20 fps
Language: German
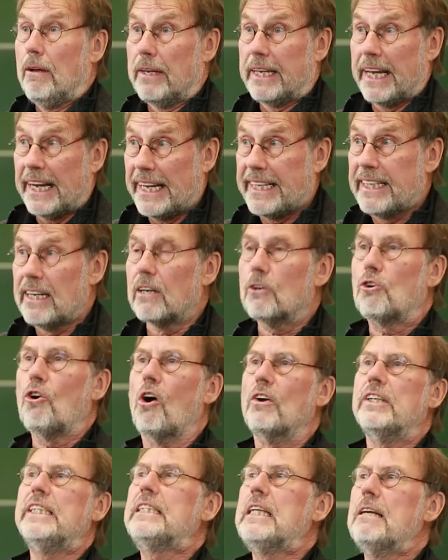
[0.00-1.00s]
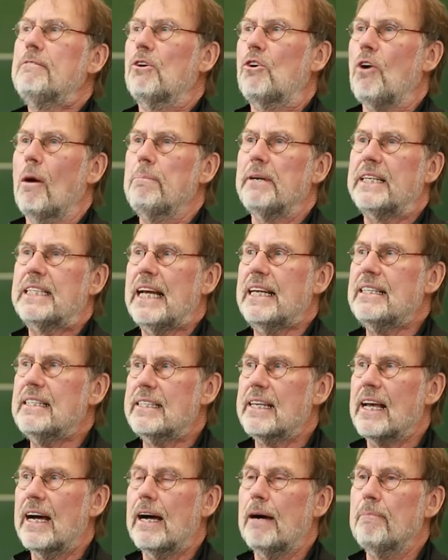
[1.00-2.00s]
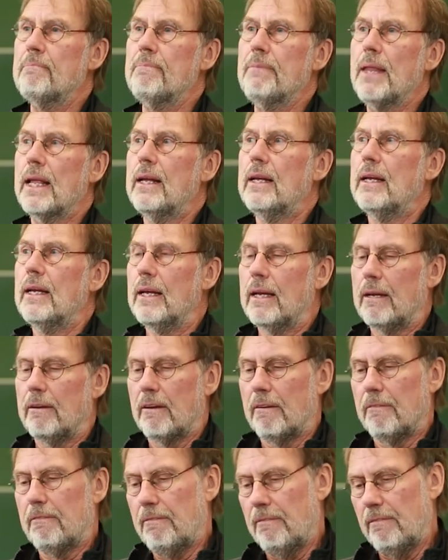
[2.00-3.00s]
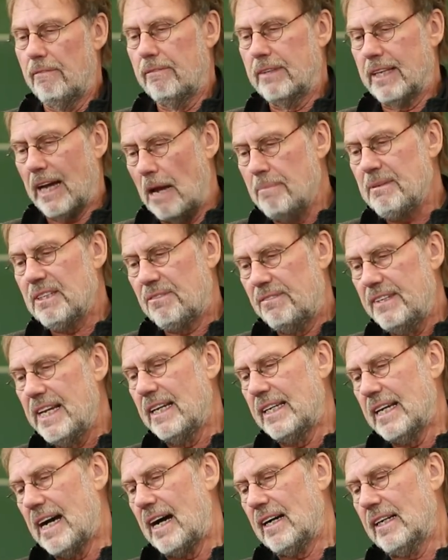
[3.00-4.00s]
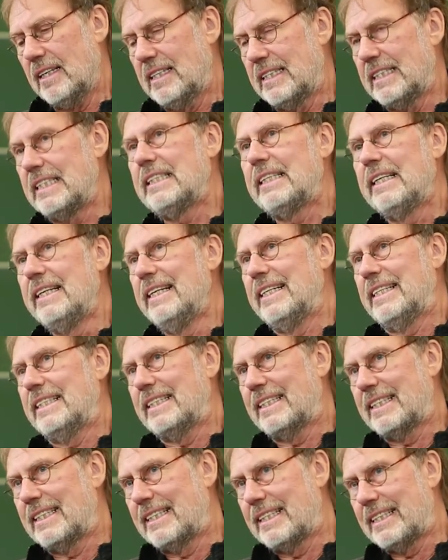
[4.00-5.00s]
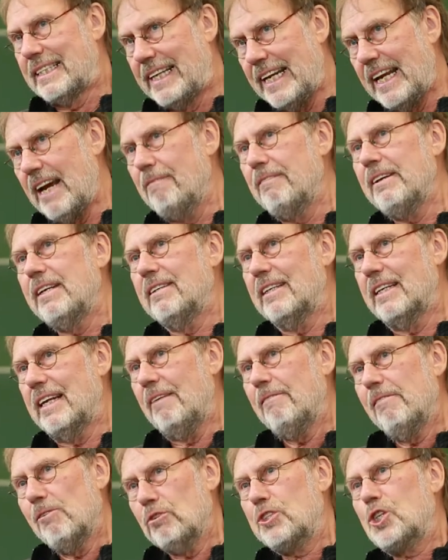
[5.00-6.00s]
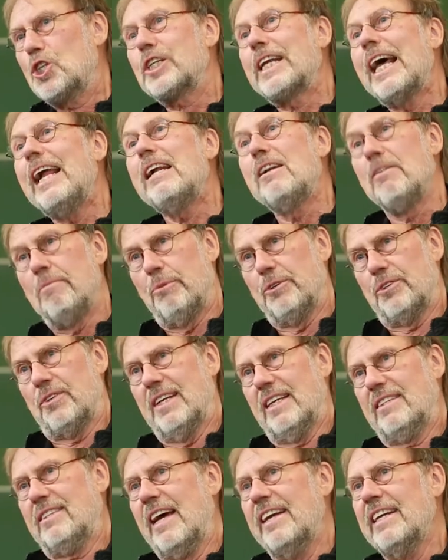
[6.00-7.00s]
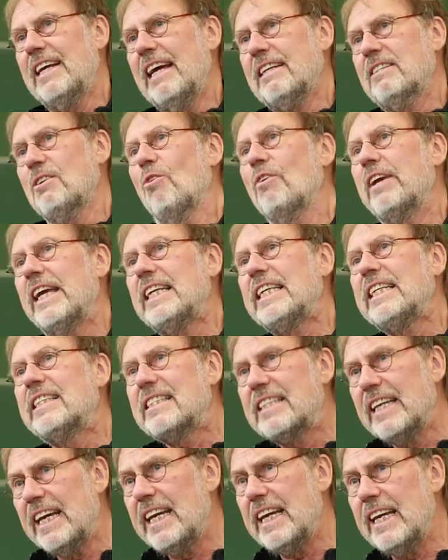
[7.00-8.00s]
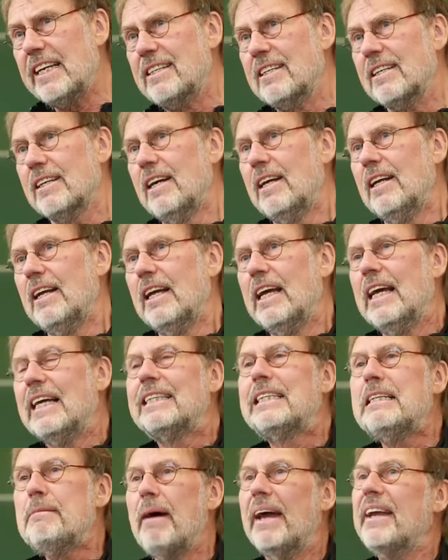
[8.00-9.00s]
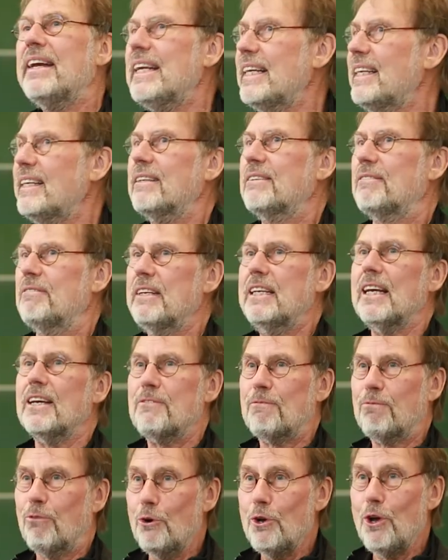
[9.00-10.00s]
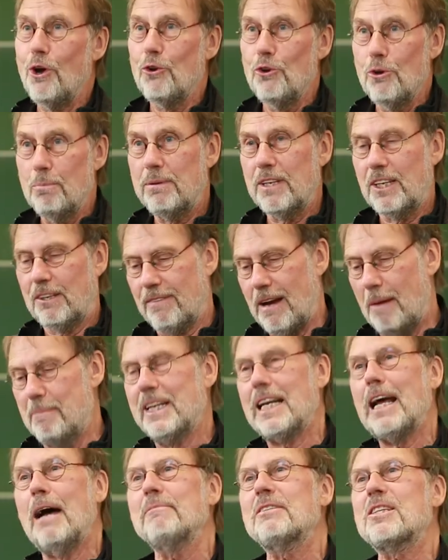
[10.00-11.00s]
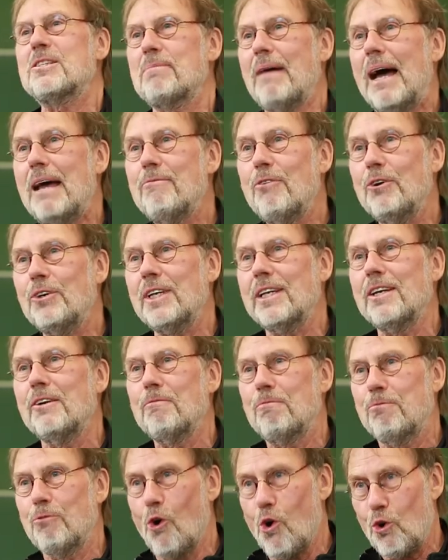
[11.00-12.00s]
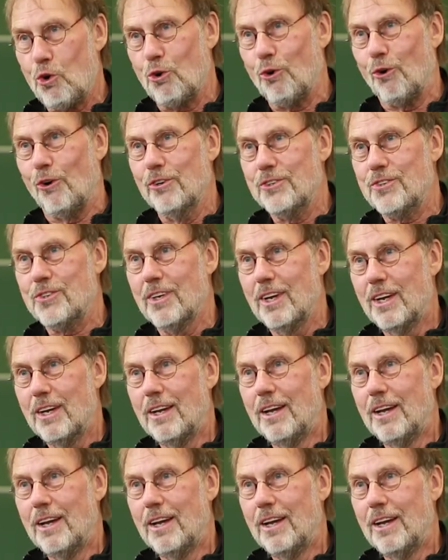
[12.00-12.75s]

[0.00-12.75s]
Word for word: geringere kognitive Kompetenz haben, drei bis vier Jahre, der, dem wir uns stellen müssen. Das ist eine Heterogenität, die man nicht, wie das früher üblich war, mit einem zweiwöchigen Vorkurs